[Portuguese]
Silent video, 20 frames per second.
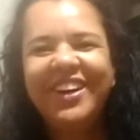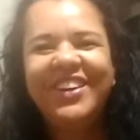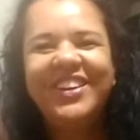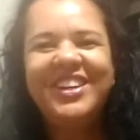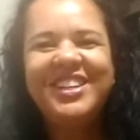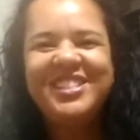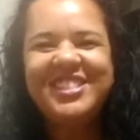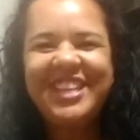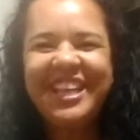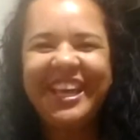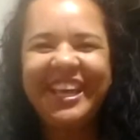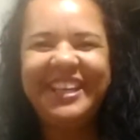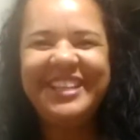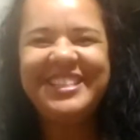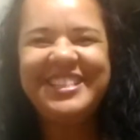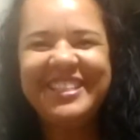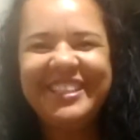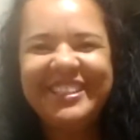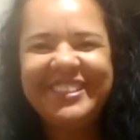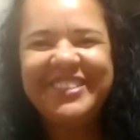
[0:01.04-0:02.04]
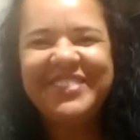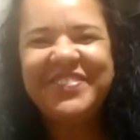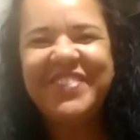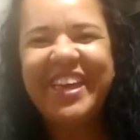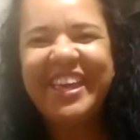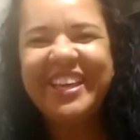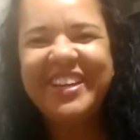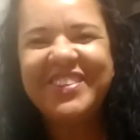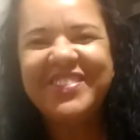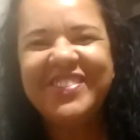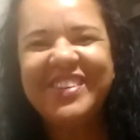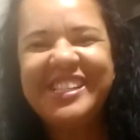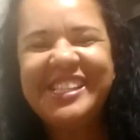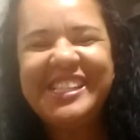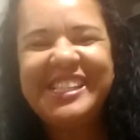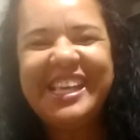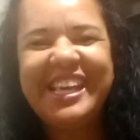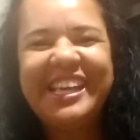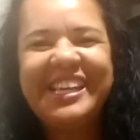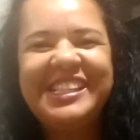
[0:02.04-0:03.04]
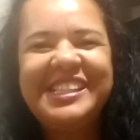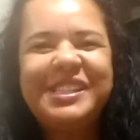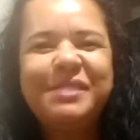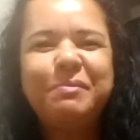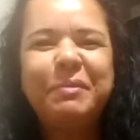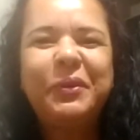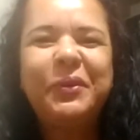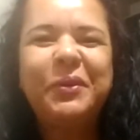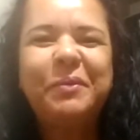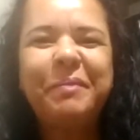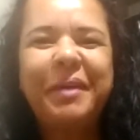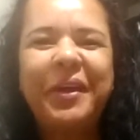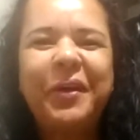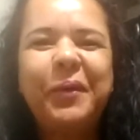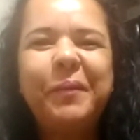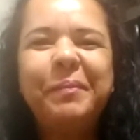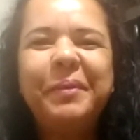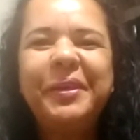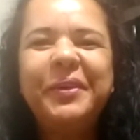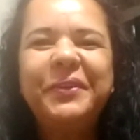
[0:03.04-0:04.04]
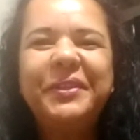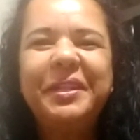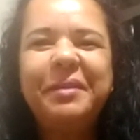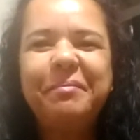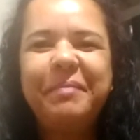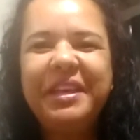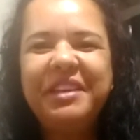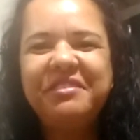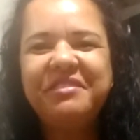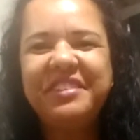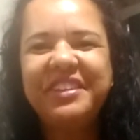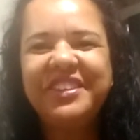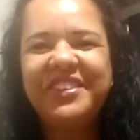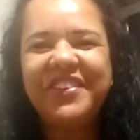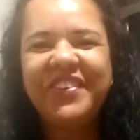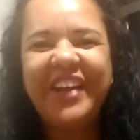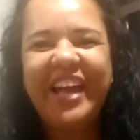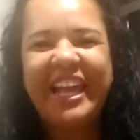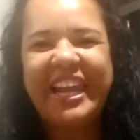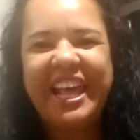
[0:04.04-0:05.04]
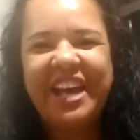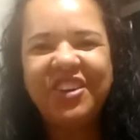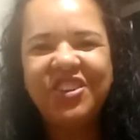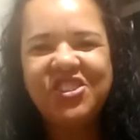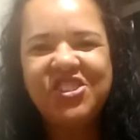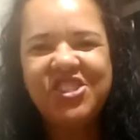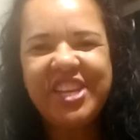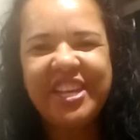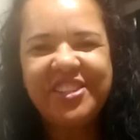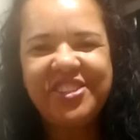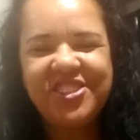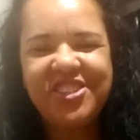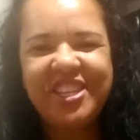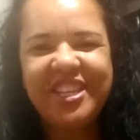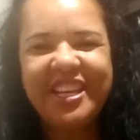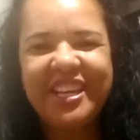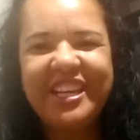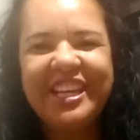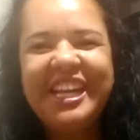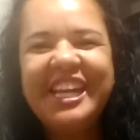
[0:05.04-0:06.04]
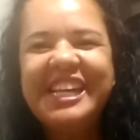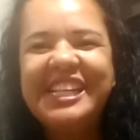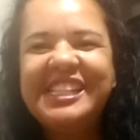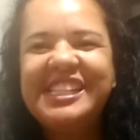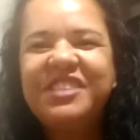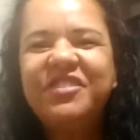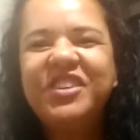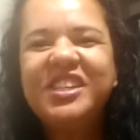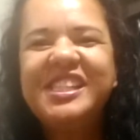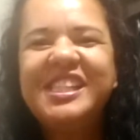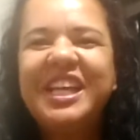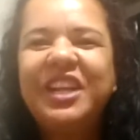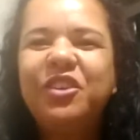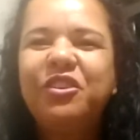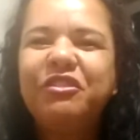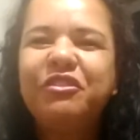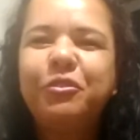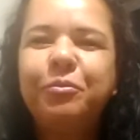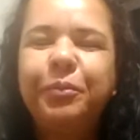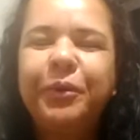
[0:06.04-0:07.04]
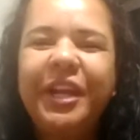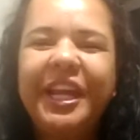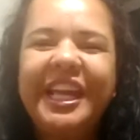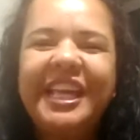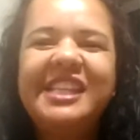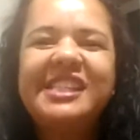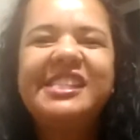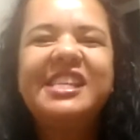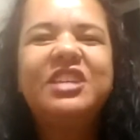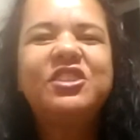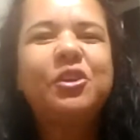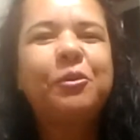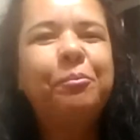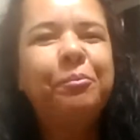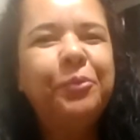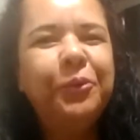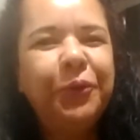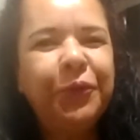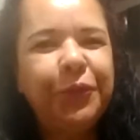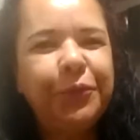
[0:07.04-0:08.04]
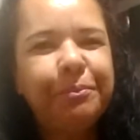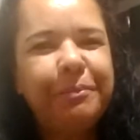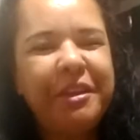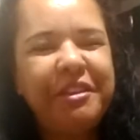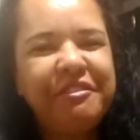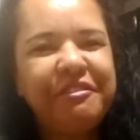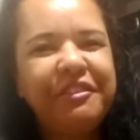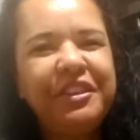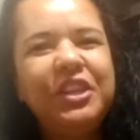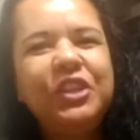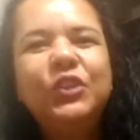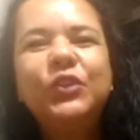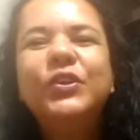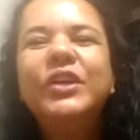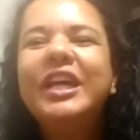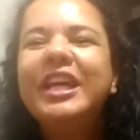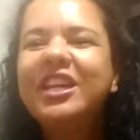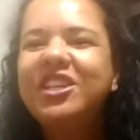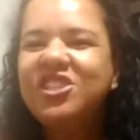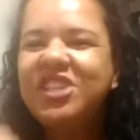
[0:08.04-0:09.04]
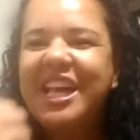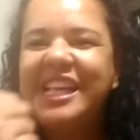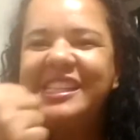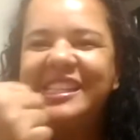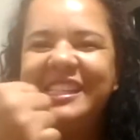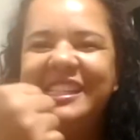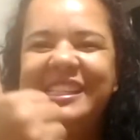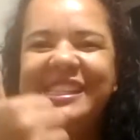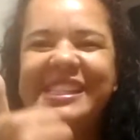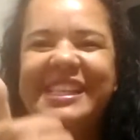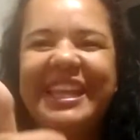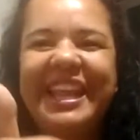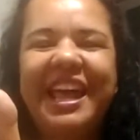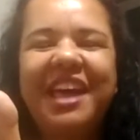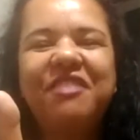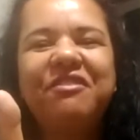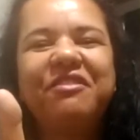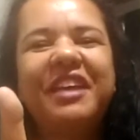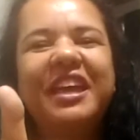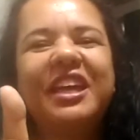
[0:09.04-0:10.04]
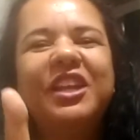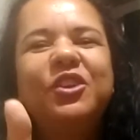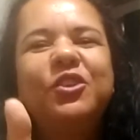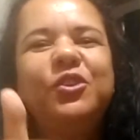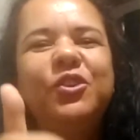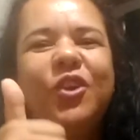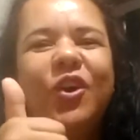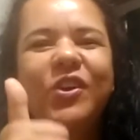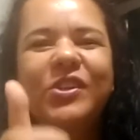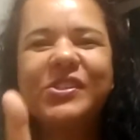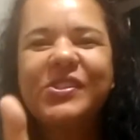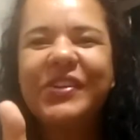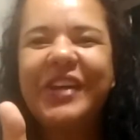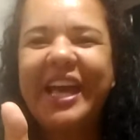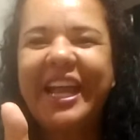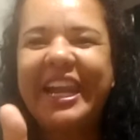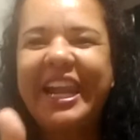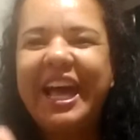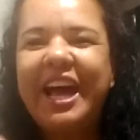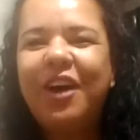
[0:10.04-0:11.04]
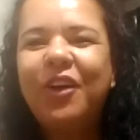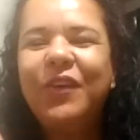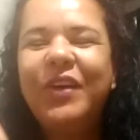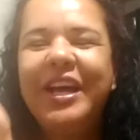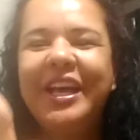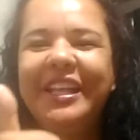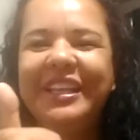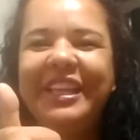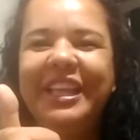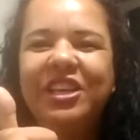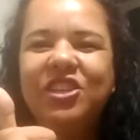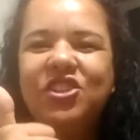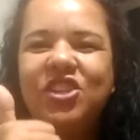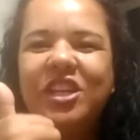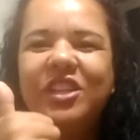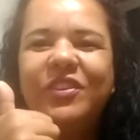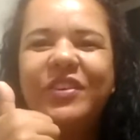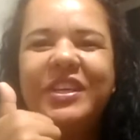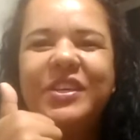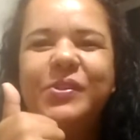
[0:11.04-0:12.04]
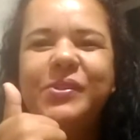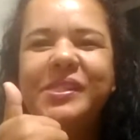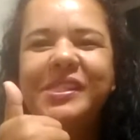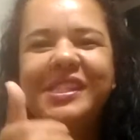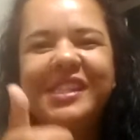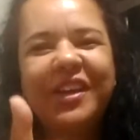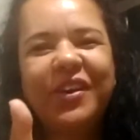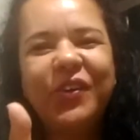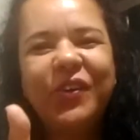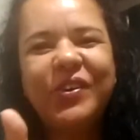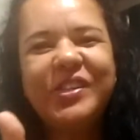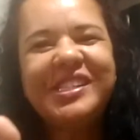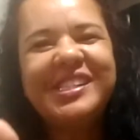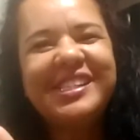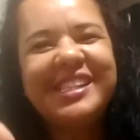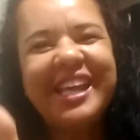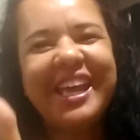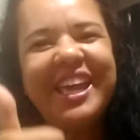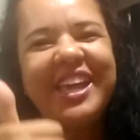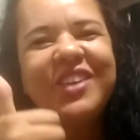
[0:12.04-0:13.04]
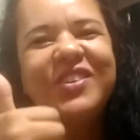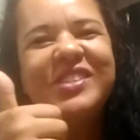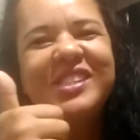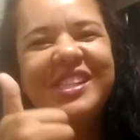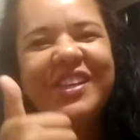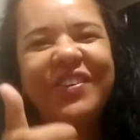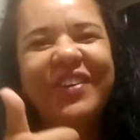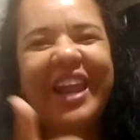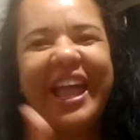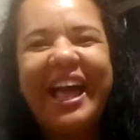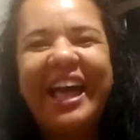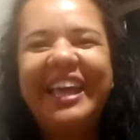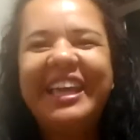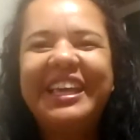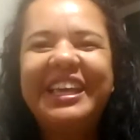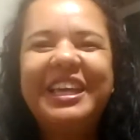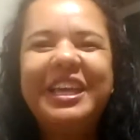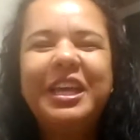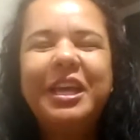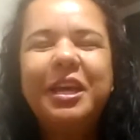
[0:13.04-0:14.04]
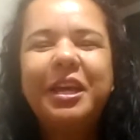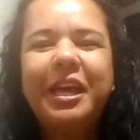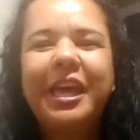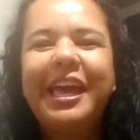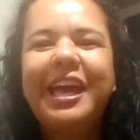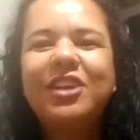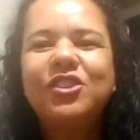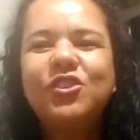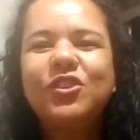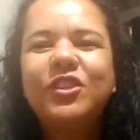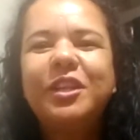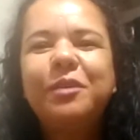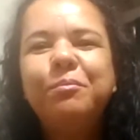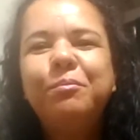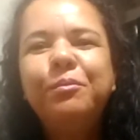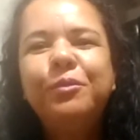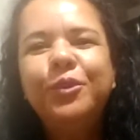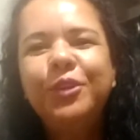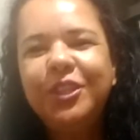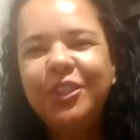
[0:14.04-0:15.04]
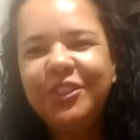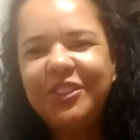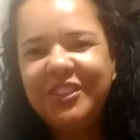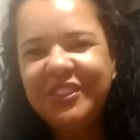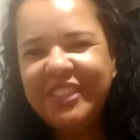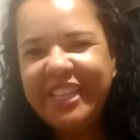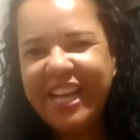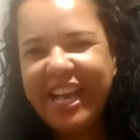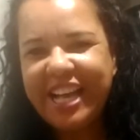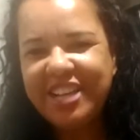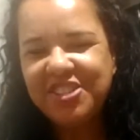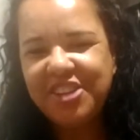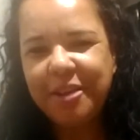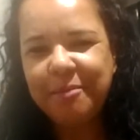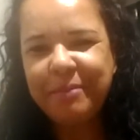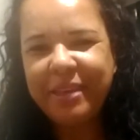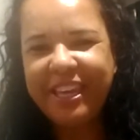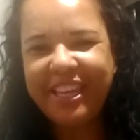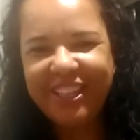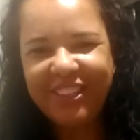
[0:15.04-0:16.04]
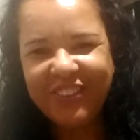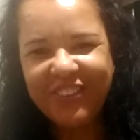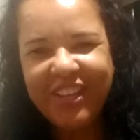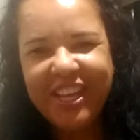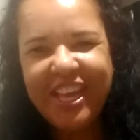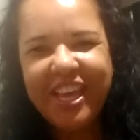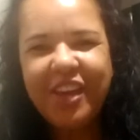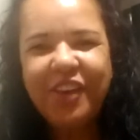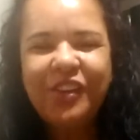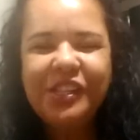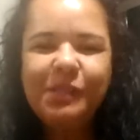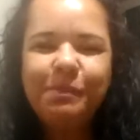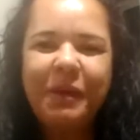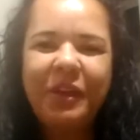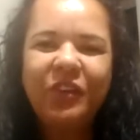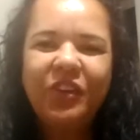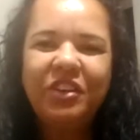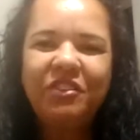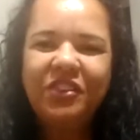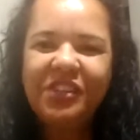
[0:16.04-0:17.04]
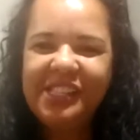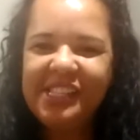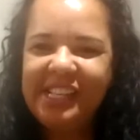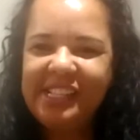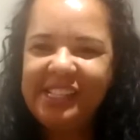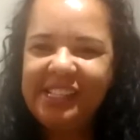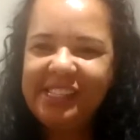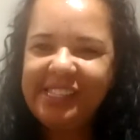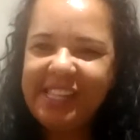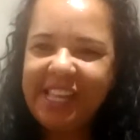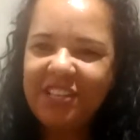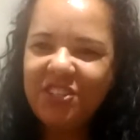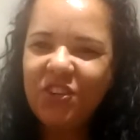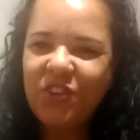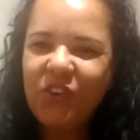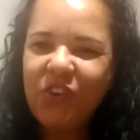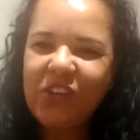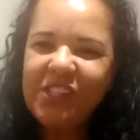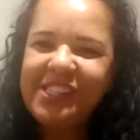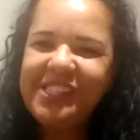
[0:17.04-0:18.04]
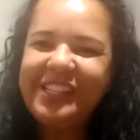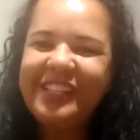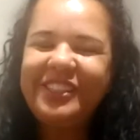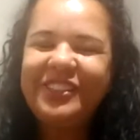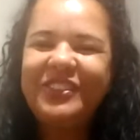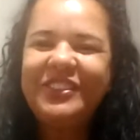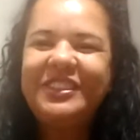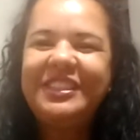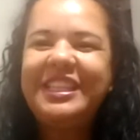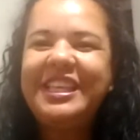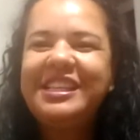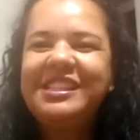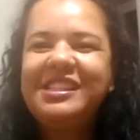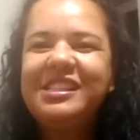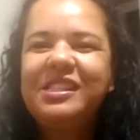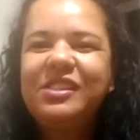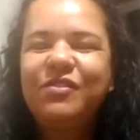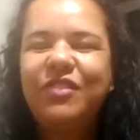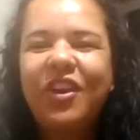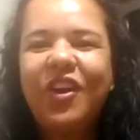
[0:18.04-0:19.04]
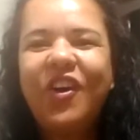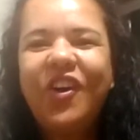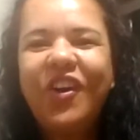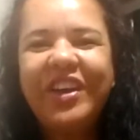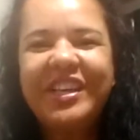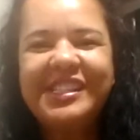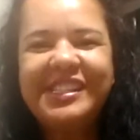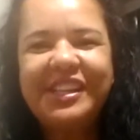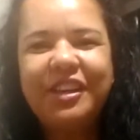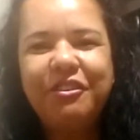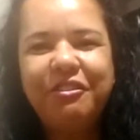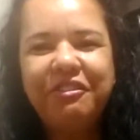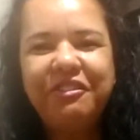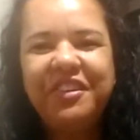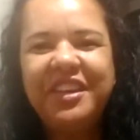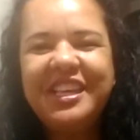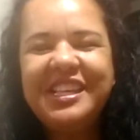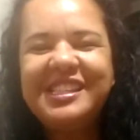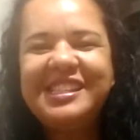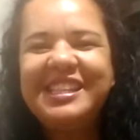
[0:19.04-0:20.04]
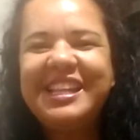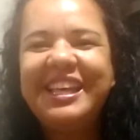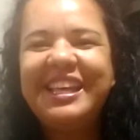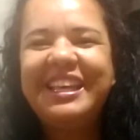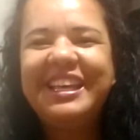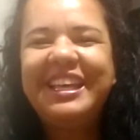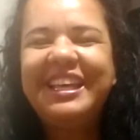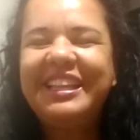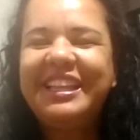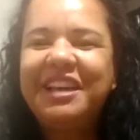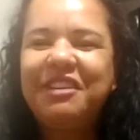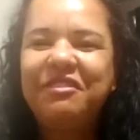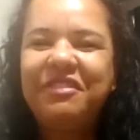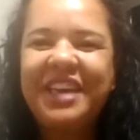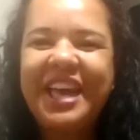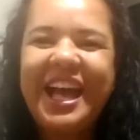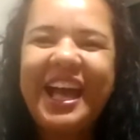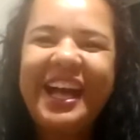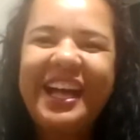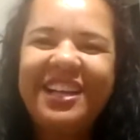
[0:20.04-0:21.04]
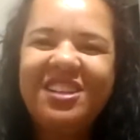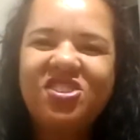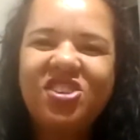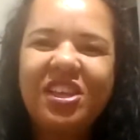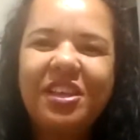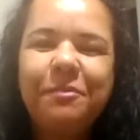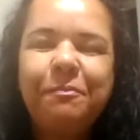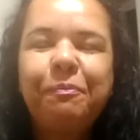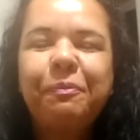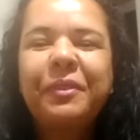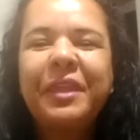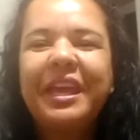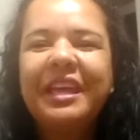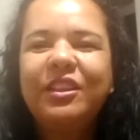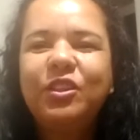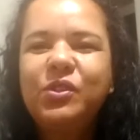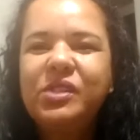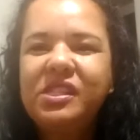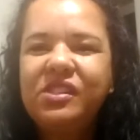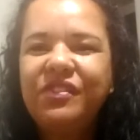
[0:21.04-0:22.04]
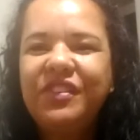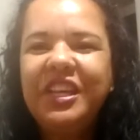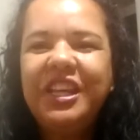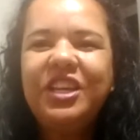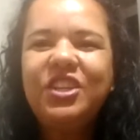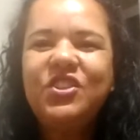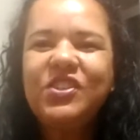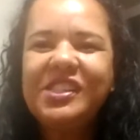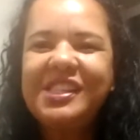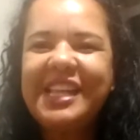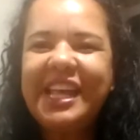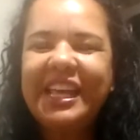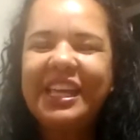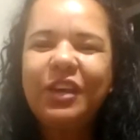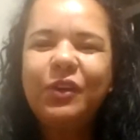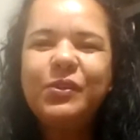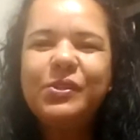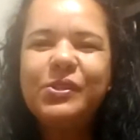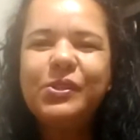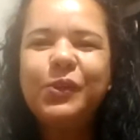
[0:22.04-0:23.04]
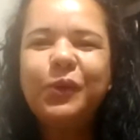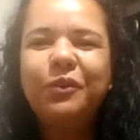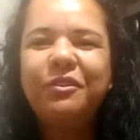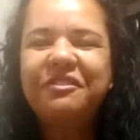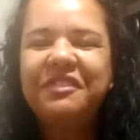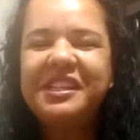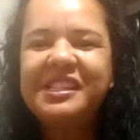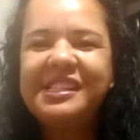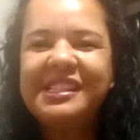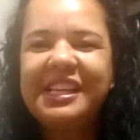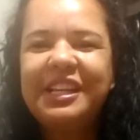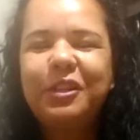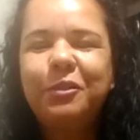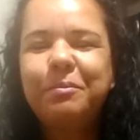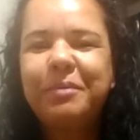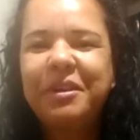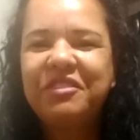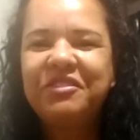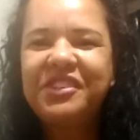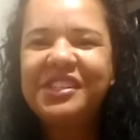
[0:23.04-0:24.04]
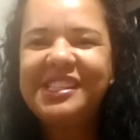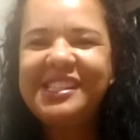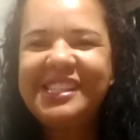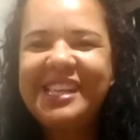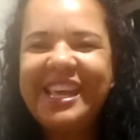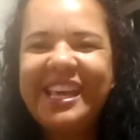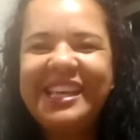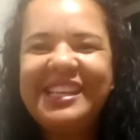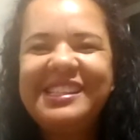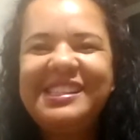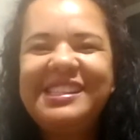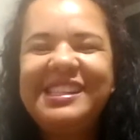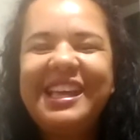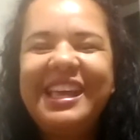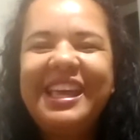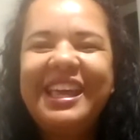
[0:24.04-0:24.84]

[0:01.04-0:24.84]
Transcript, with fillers: Oi, gente, tudo bem com vocês? Meu nome é Romilda, bem-vindo ao canal Dia a Dia. Se você é novo por aqui, seja muito bem-vindo. Já se inscreve aí no nosso canal, deixando aí o seu gostei, o seu like, que ajuda muito no engajamento. Eu espero que vocês estejam gostando desses vlogs que eu fiz, né, da viagem, dos vídeos, né, que eu estou fazendo para vocês